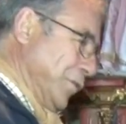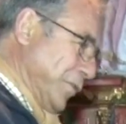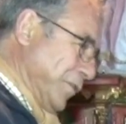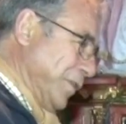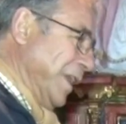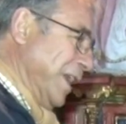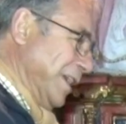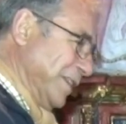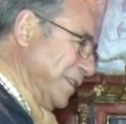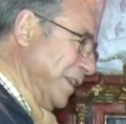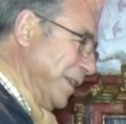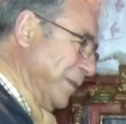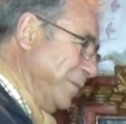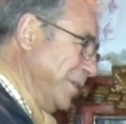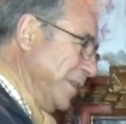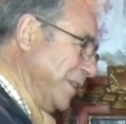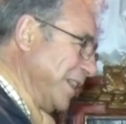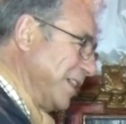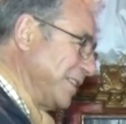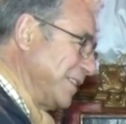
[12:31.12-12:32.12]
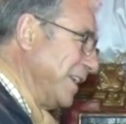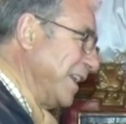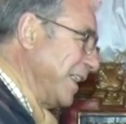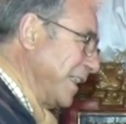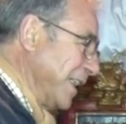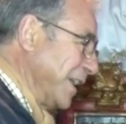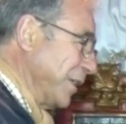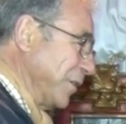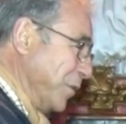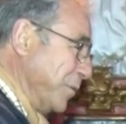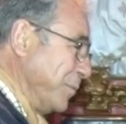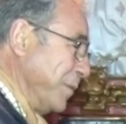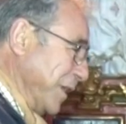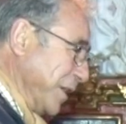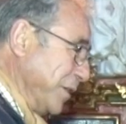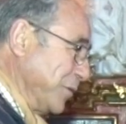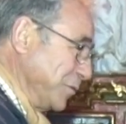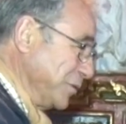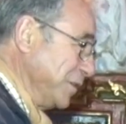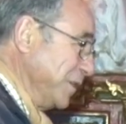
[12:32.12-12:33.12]
de las termitas y la carcoma
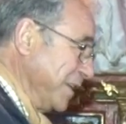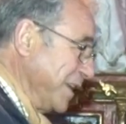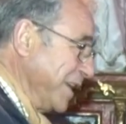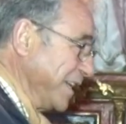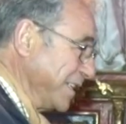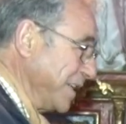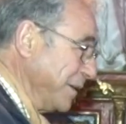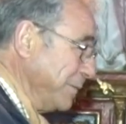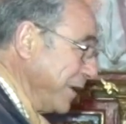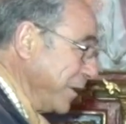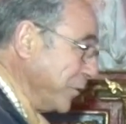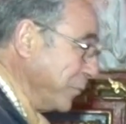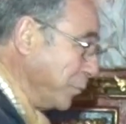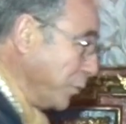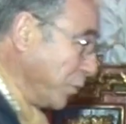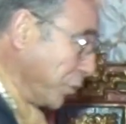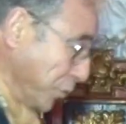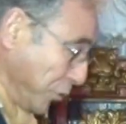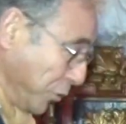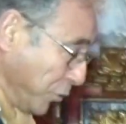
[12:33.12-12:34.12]
que nos tendrás que hablar un poco,